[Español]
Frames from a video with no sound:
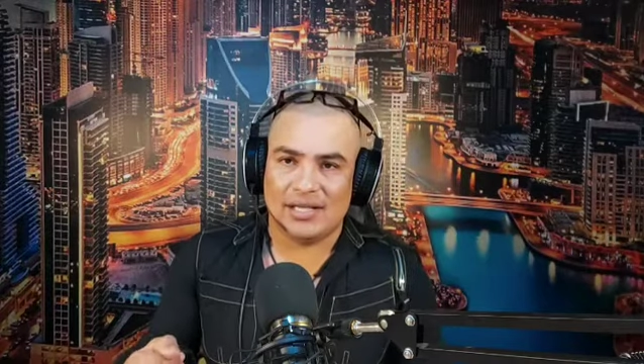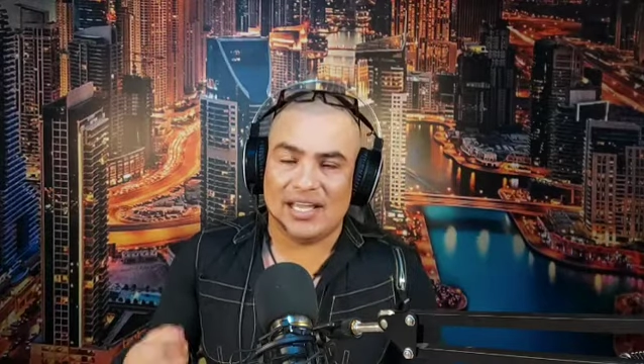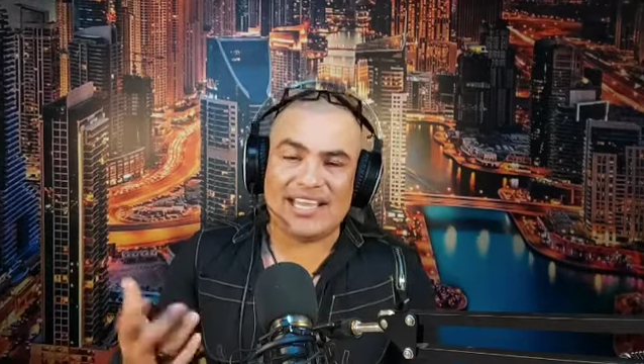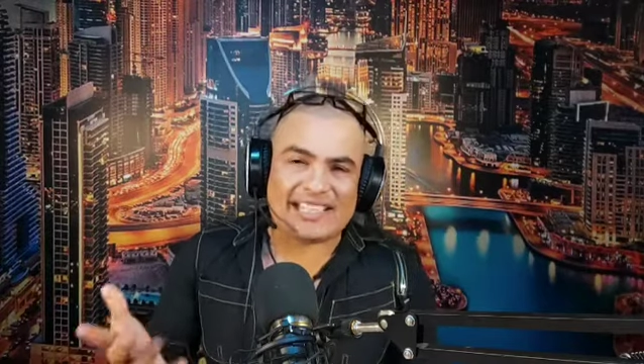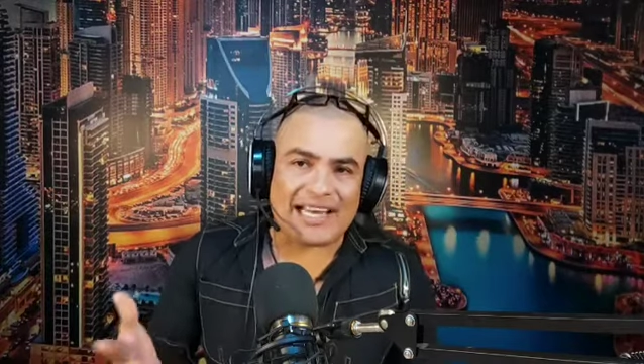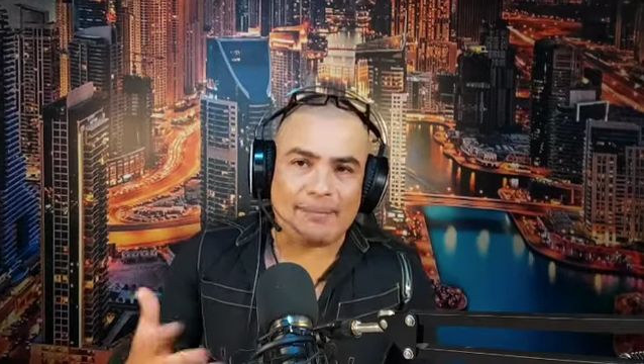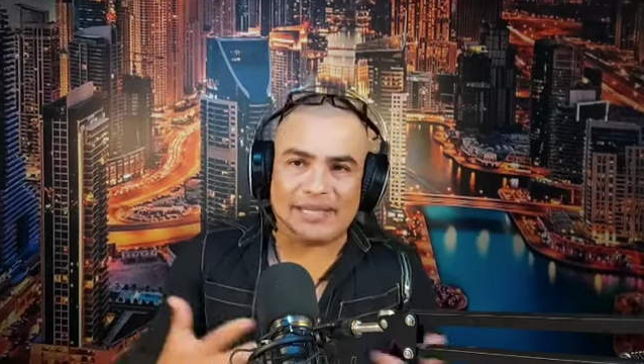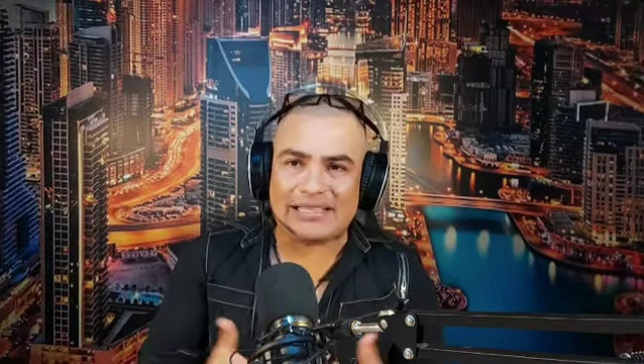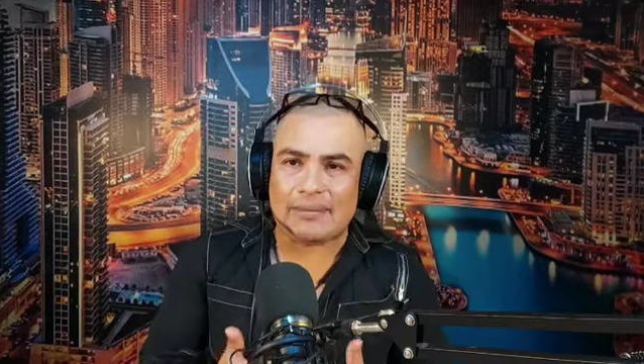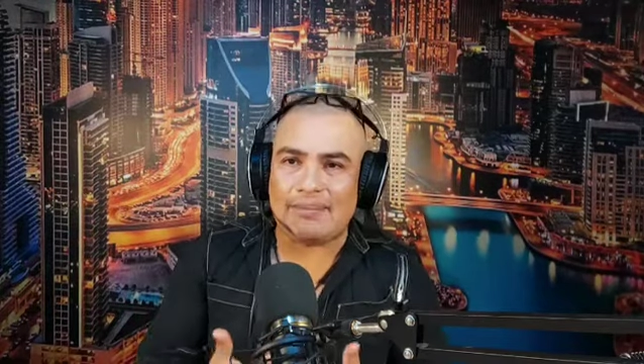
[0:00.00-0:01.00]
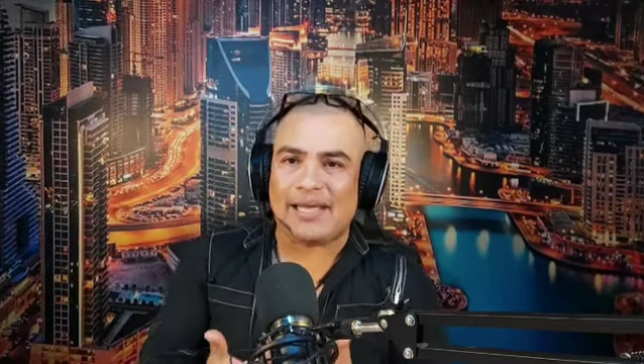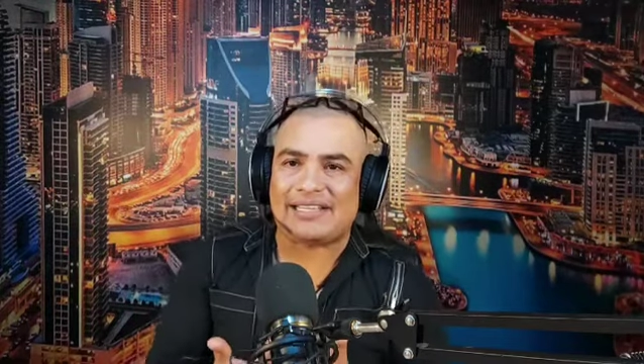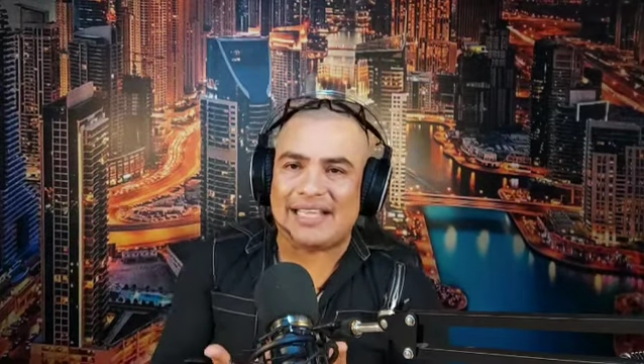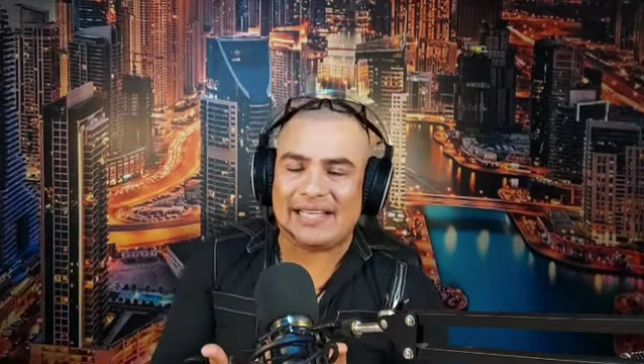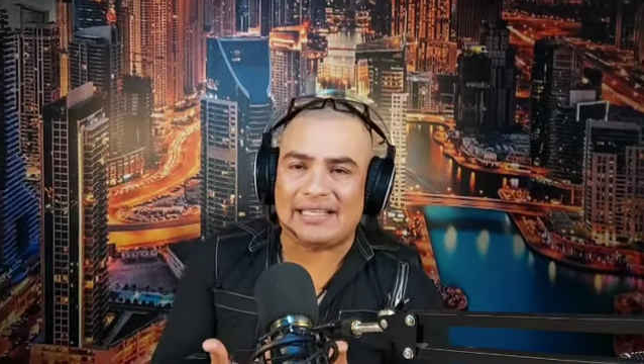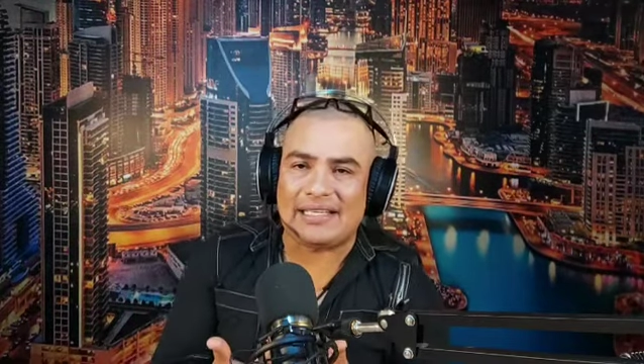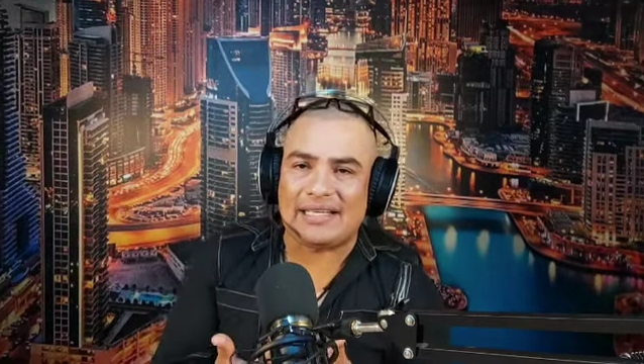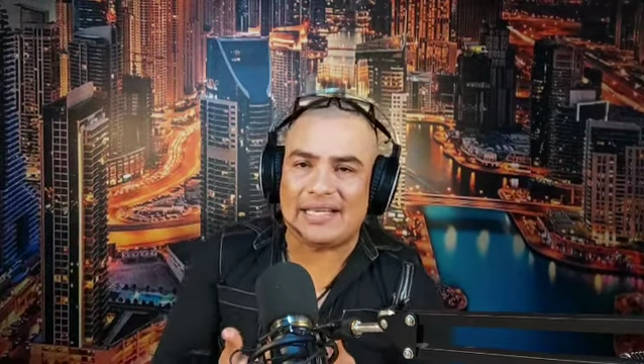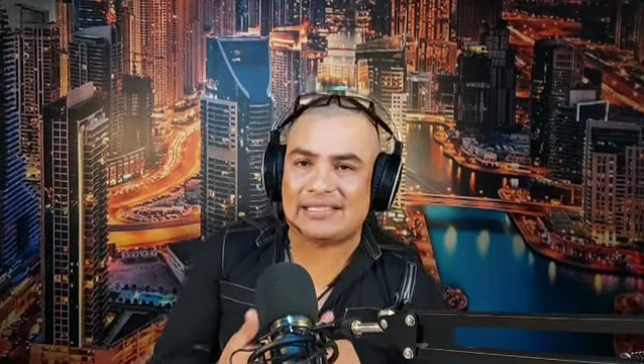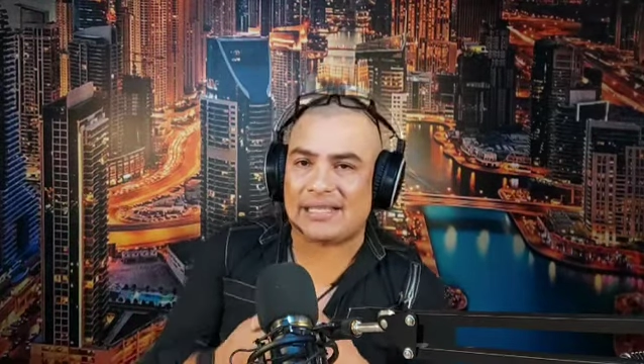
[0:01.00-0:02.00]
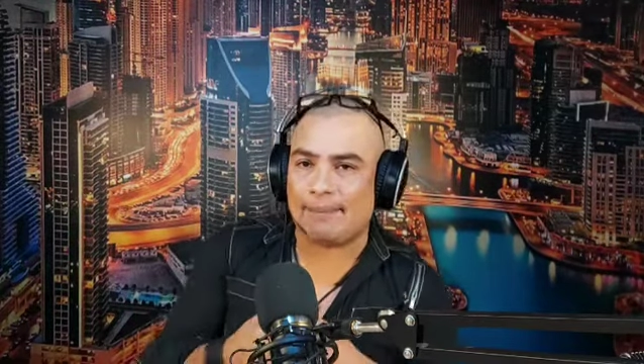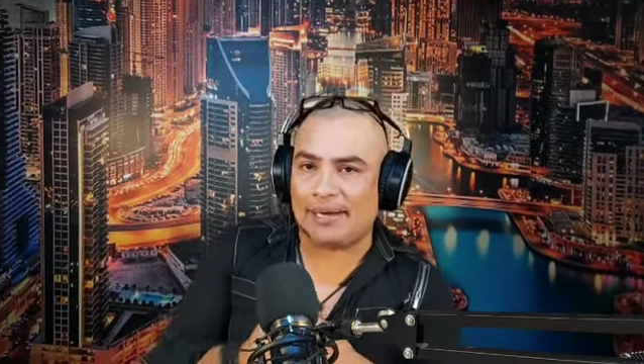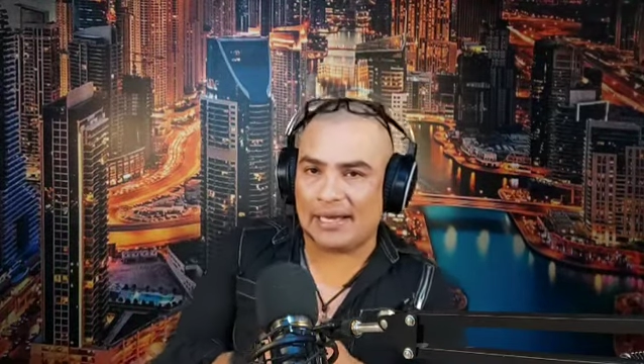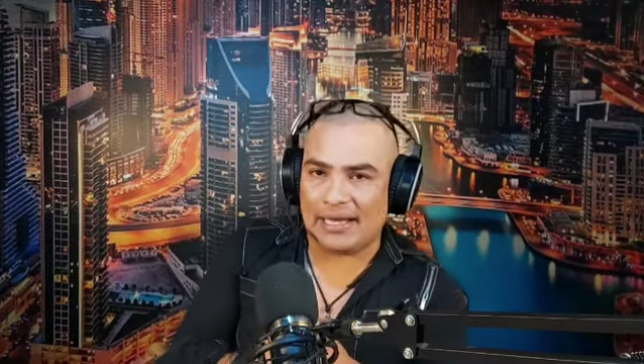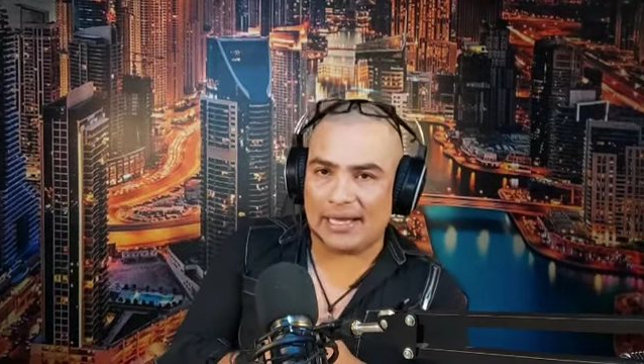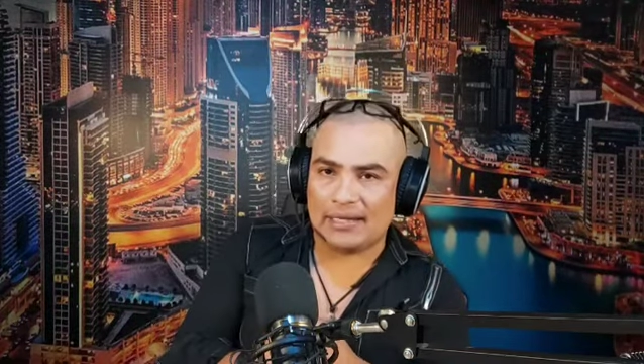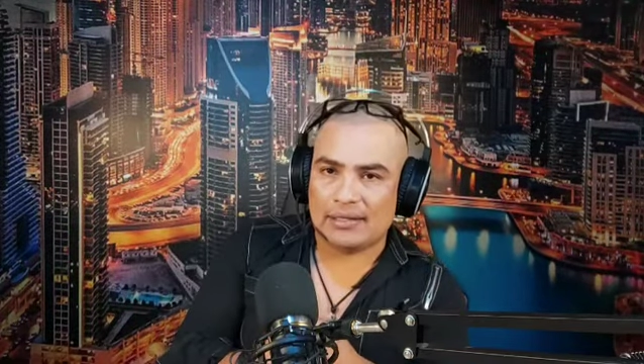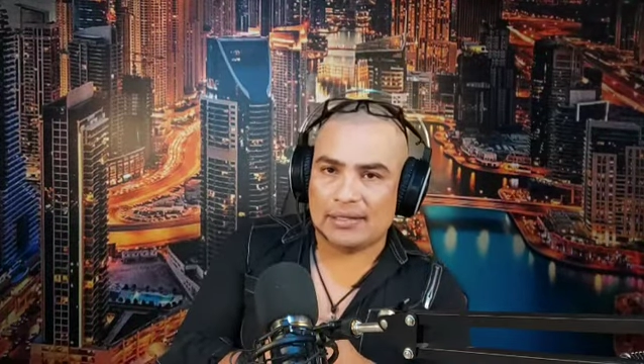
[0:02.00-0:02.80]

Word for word: ¿Es realmente verdad esta pelea,